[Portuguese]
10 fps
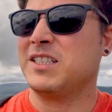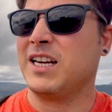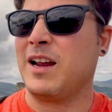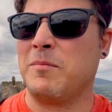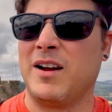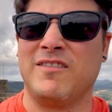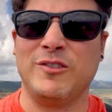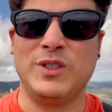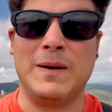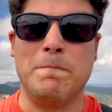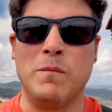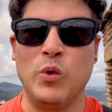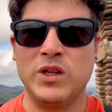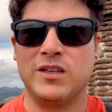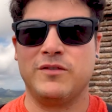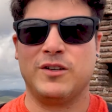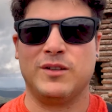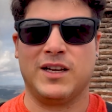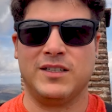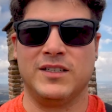chegar em Marvão tinha muita
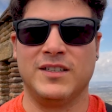dificuldade.